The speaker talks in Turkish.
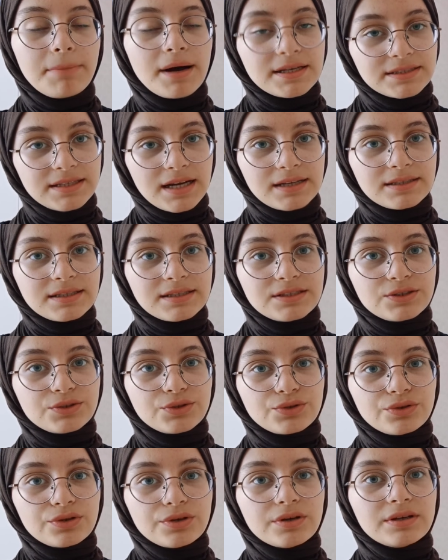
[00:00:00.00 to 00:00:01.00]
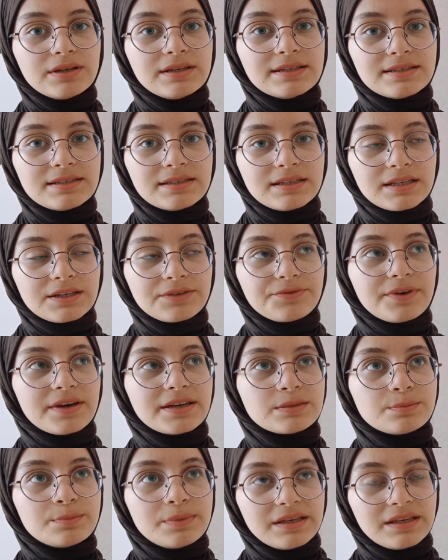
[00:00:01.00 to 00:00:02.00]
pazartesi günü listening
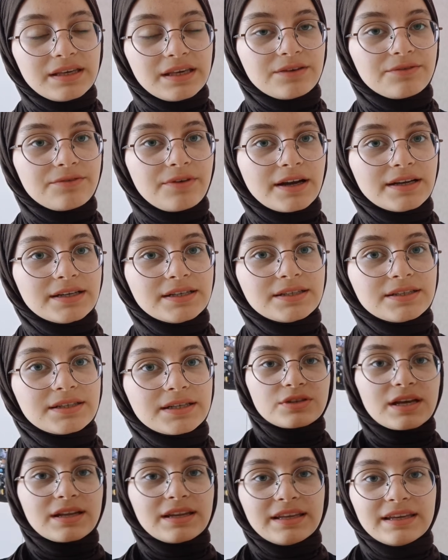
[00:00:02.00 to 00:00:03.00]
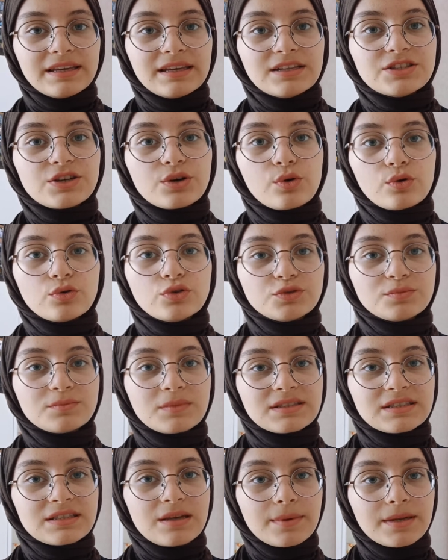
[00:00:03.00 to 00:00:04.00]
ve speaking var. O yüzden İngilizce
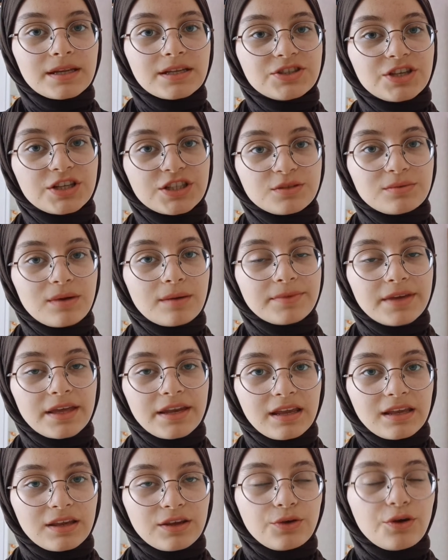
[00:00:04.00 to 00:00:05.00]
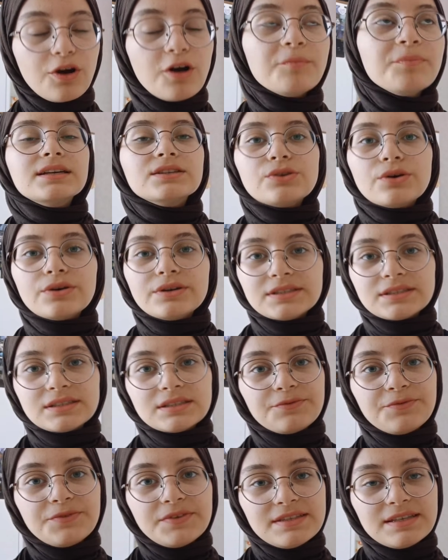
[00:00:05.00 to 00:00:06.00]
konuşma sınavında çalışmam gerekiyor. E,
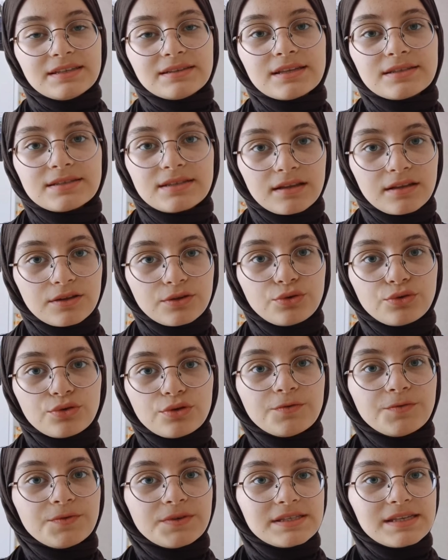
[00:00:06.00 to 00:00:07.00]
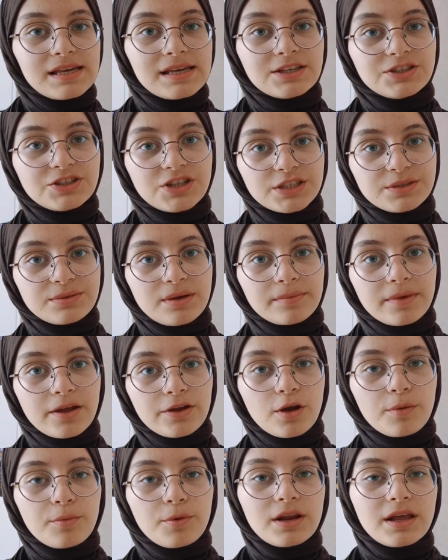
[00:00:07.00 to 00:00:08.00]
sonrasında fizikte salı günü fiziğe de çalışmam
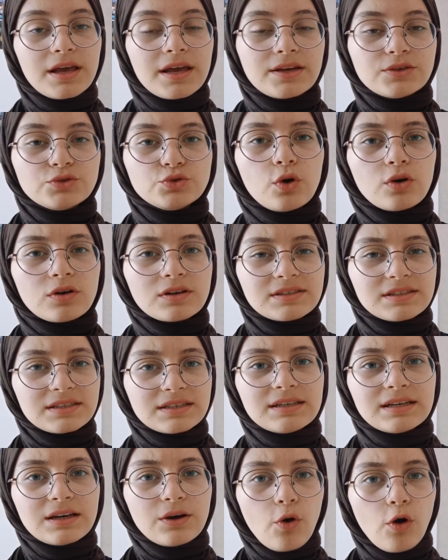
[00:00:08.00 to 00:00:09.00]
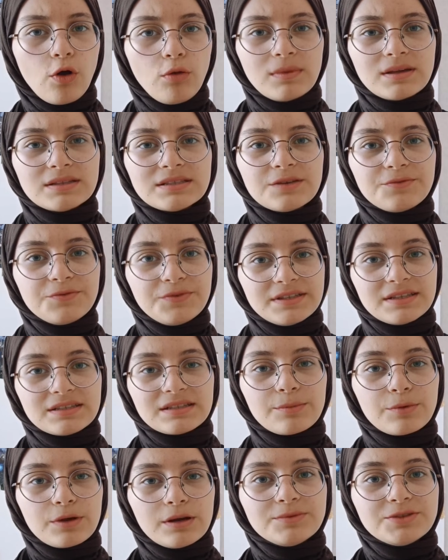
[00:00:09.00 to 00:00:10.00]
gerekiyor. Böyle çok sıkı olmasa da
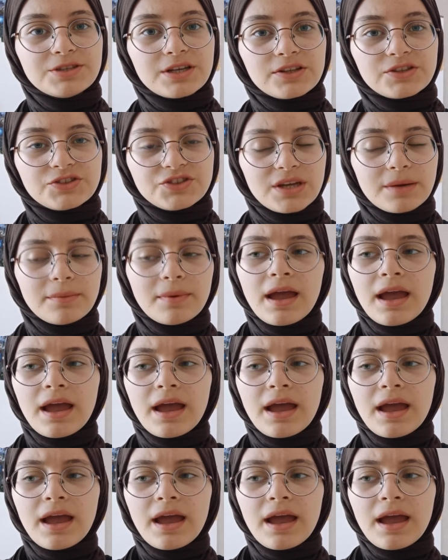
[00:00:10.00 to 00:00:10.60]
fizikte böyle bir çalışacağım.